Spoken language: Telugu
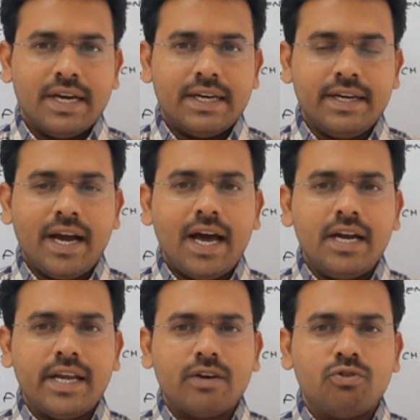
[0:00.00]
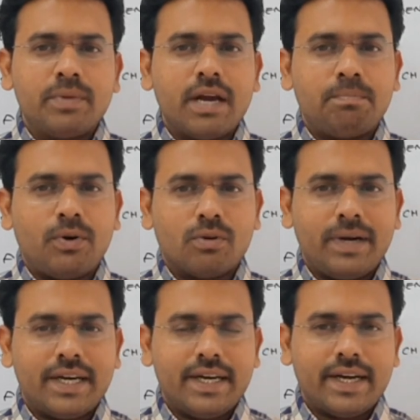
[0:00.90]
రియాలిటీకి ఉమెన్
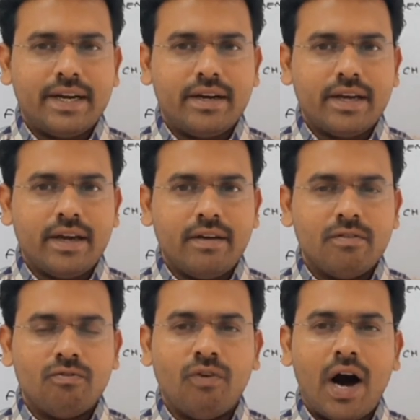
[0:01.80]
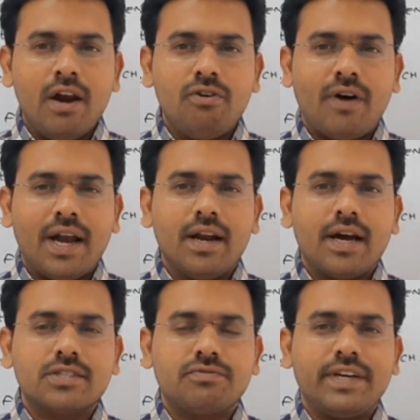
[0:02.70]
ఎంపవర్మెంట్ అంటే ఏంటంటే వాళ్ళు
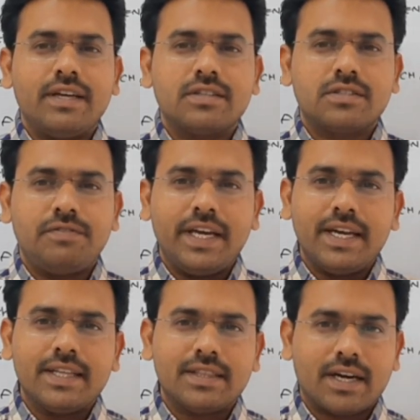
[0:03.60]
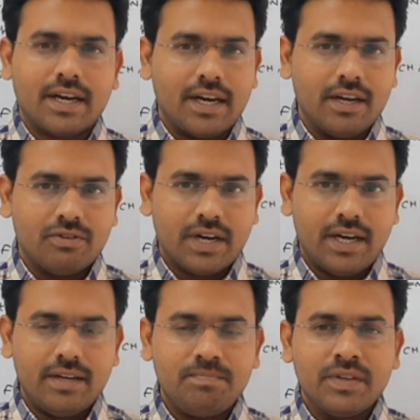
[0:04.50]
వాళ్ళుగా స్వయ స్వీయ నియంత్రణ కలిగి
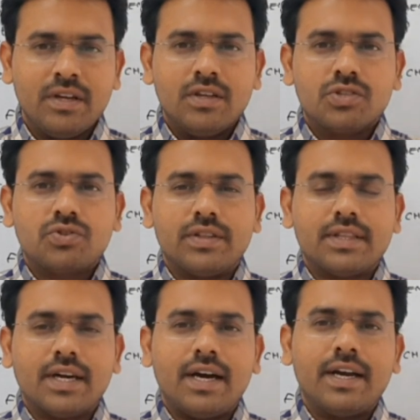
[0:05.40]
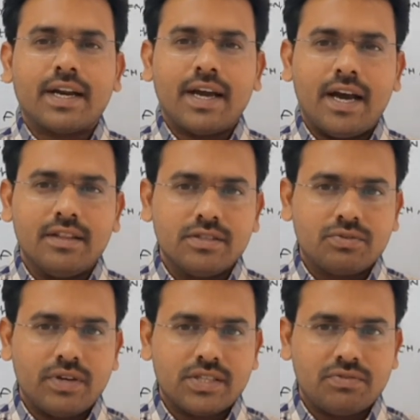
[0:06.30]
ఉండాలి సొంతగా నిర్ణయాలు
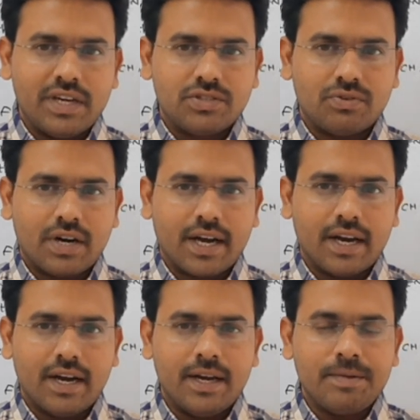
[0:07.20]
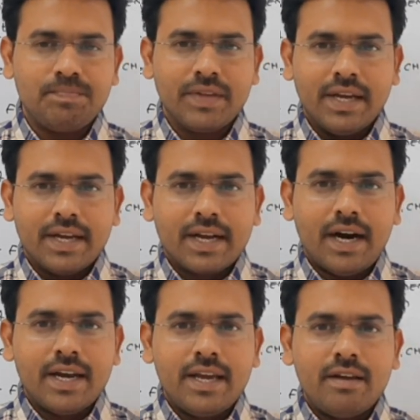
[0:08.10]
తీసుకునే స్వేచ్ఛ ఉండగలగాలి
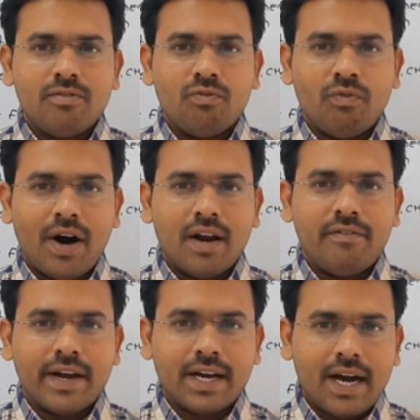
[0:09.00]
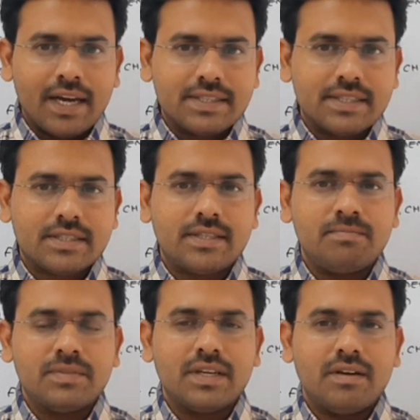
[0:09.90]
కానీ వాళ్ళ వెనకాల
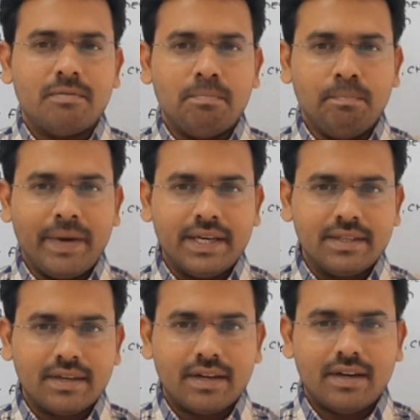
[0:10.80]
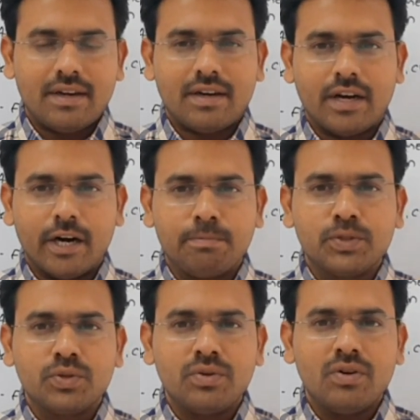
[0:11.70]
సిస్టమ్ మెన్ నడుపుతూ